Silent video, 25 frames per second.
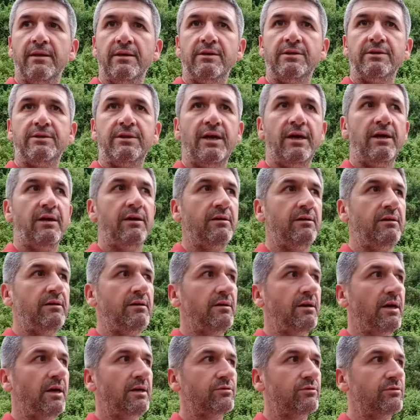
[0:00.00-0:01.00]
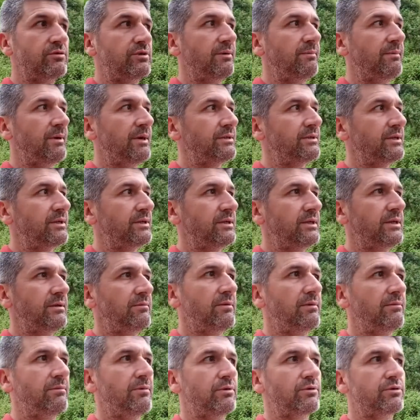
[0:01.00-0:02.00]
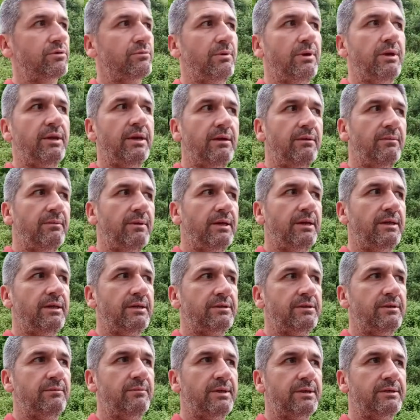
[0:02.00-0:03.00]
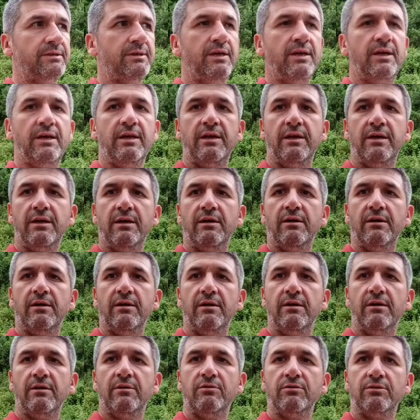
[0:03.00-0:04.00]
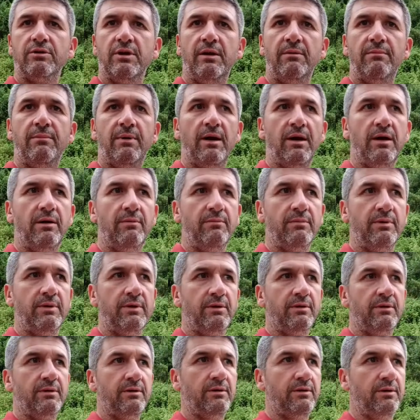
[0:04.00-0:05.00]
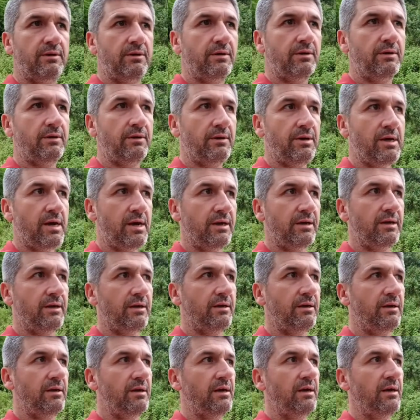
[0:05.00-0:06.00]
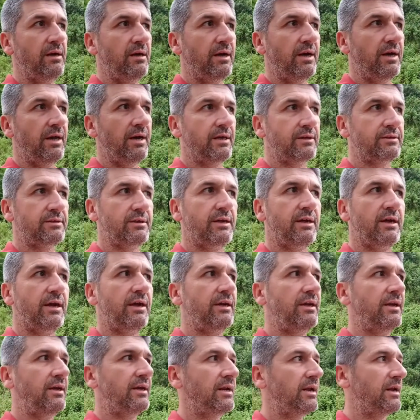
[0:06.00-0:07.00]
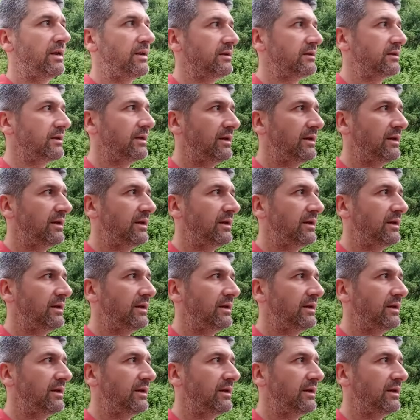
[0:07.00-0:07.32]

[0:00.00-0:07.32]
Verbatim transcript: İşte e, az önce bahsettiğim gibi Osmaniye Belediyesi mesire yeri e, güzel, bakımlı. E, yani en azından ailelerin